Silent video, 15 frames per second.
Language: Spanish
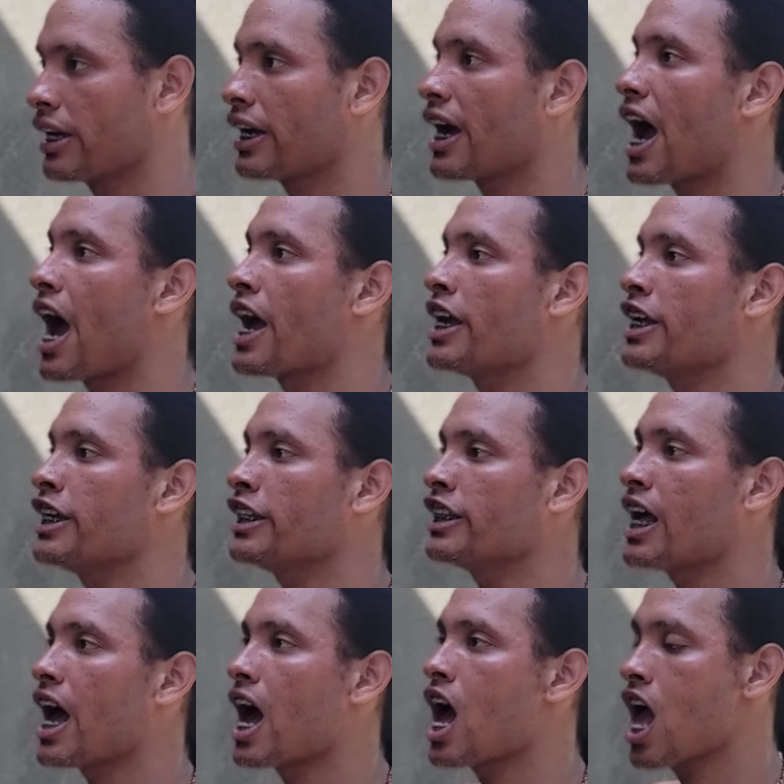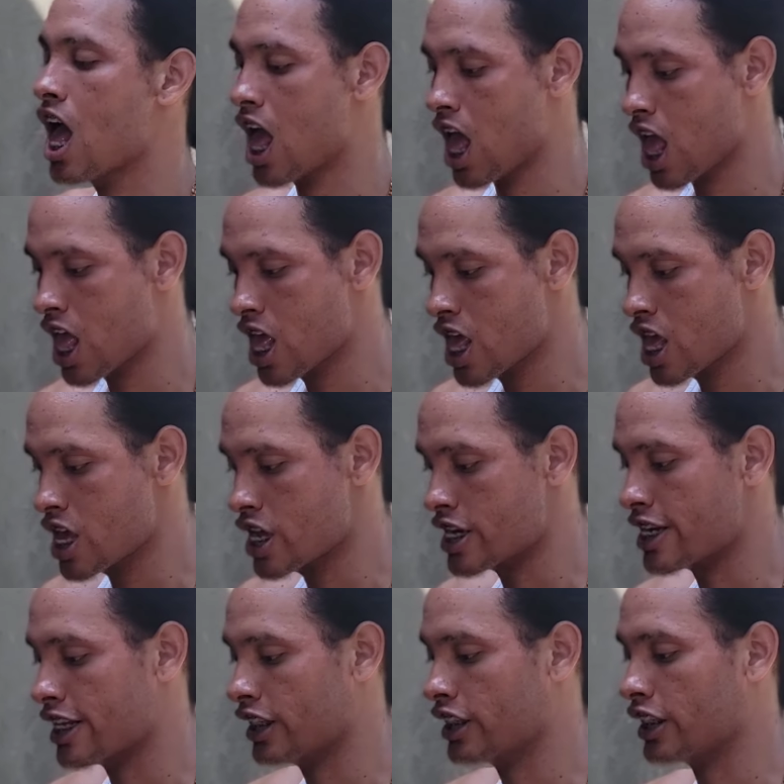Cajita,
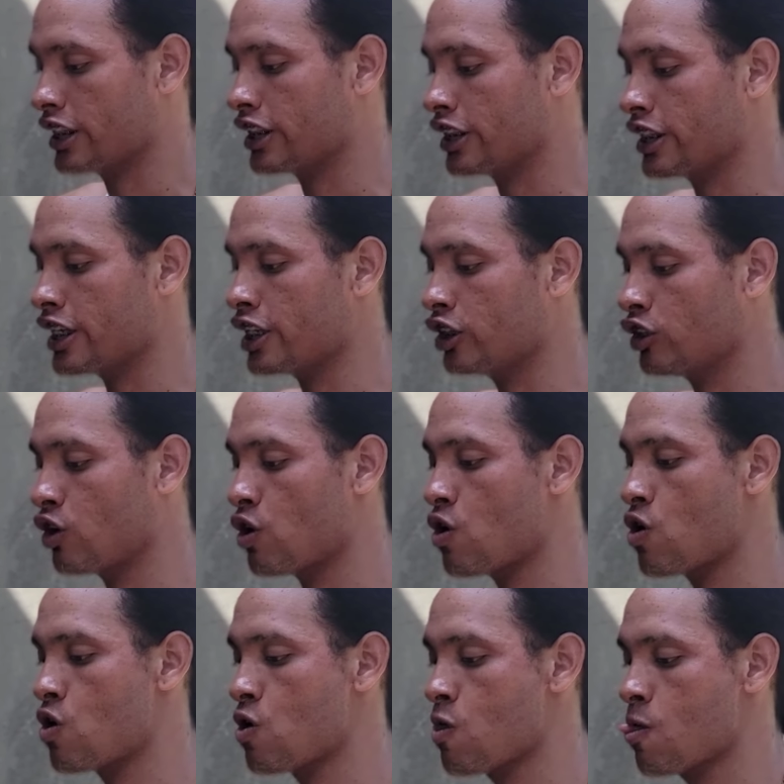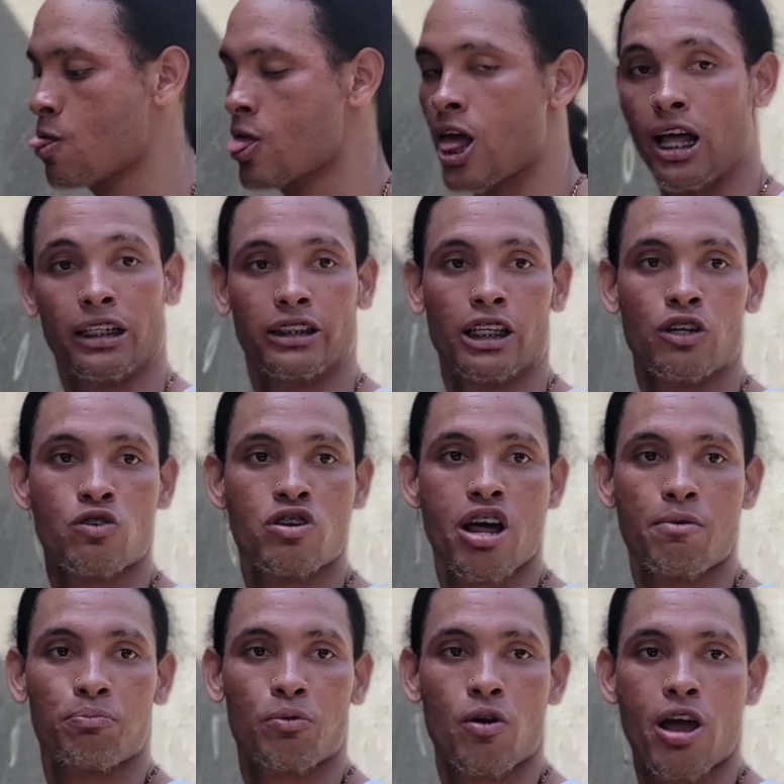necesito hacerle
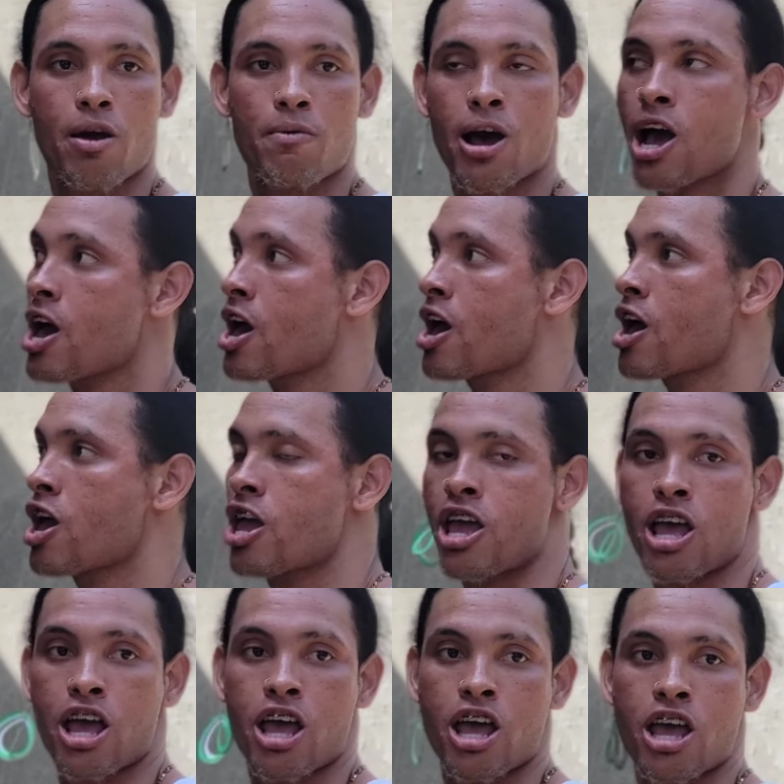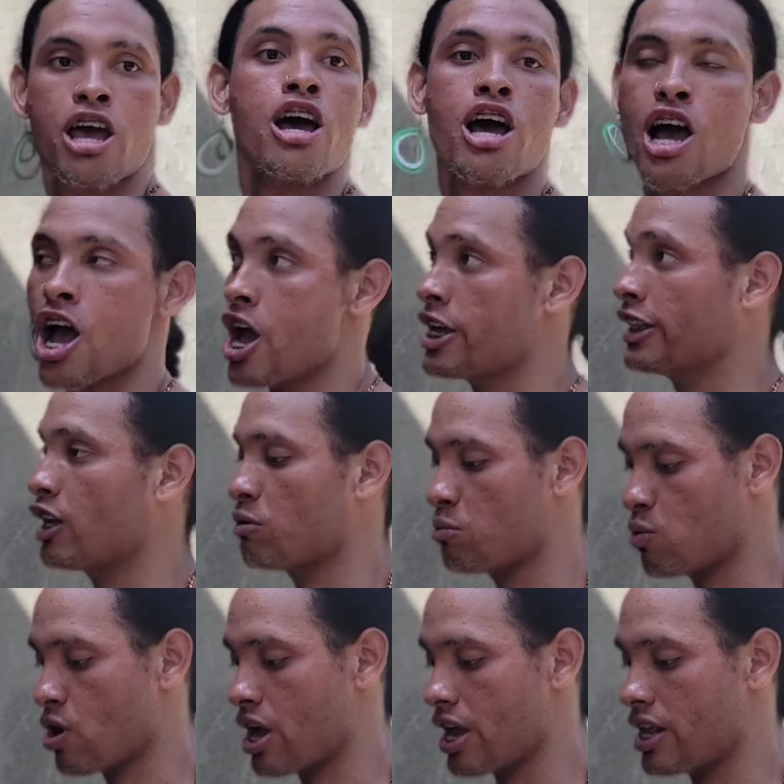una prueba a esta
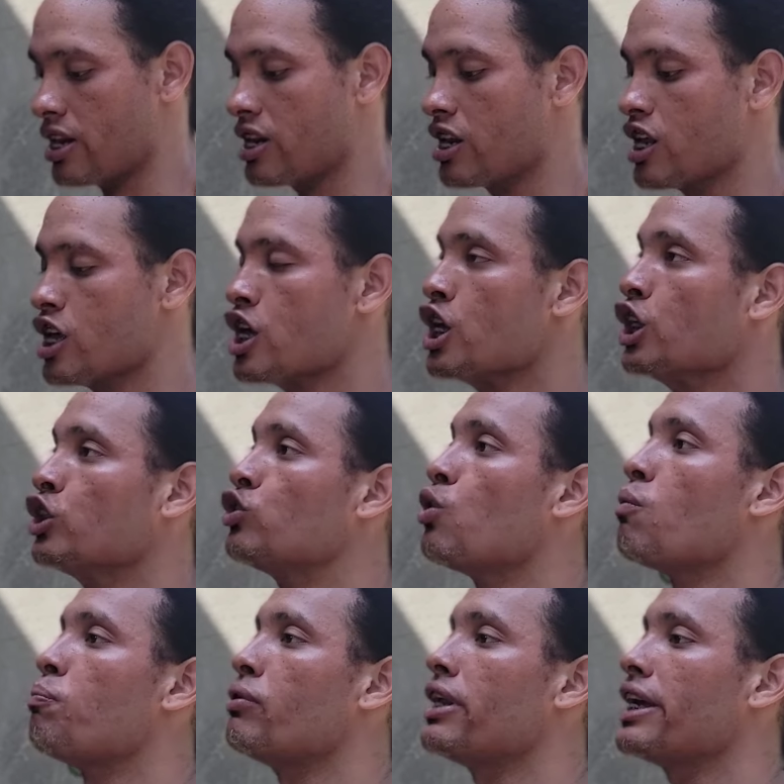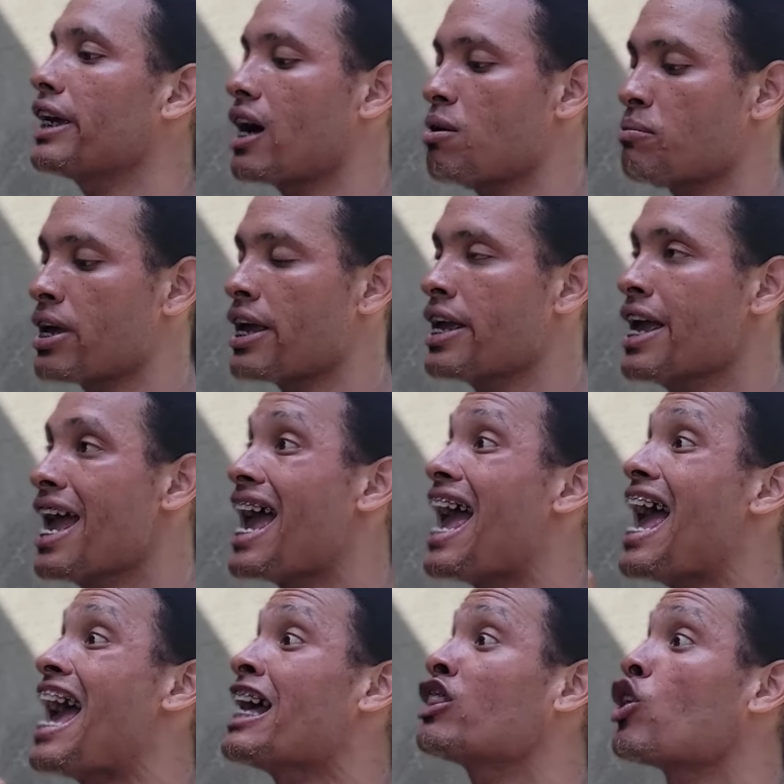mujer. Duplícame
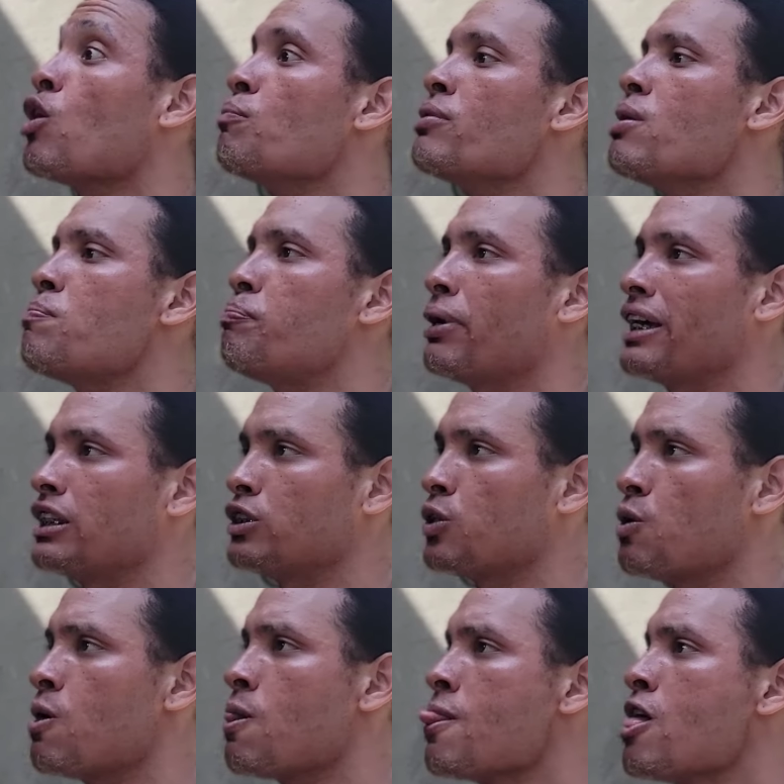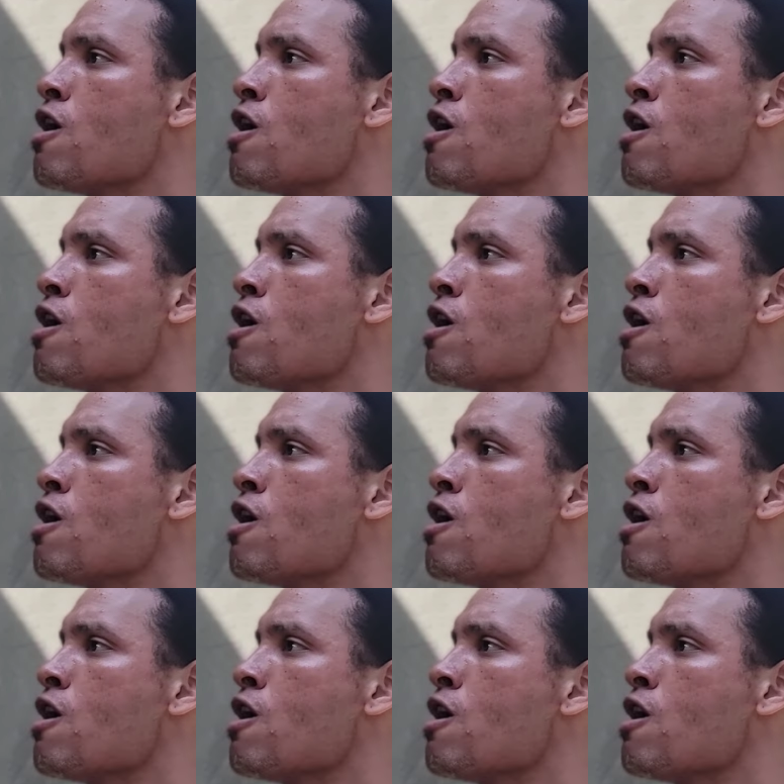estos mil pesos